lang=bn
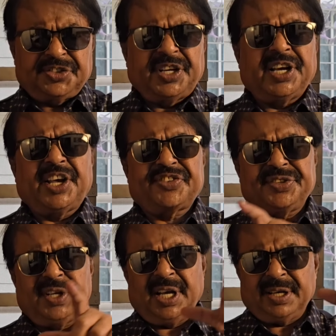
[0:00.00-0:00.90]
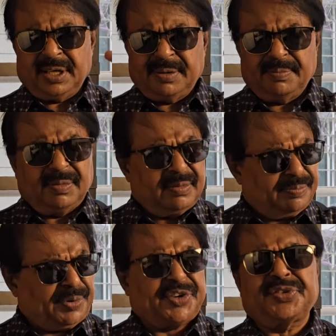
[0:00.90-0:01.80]
শেখ হাসিনার
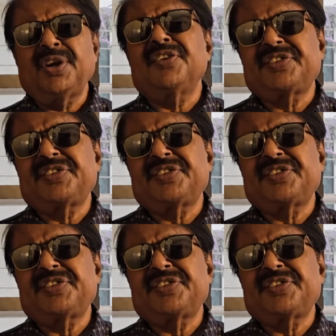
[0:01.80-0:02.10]
পার্সোনাল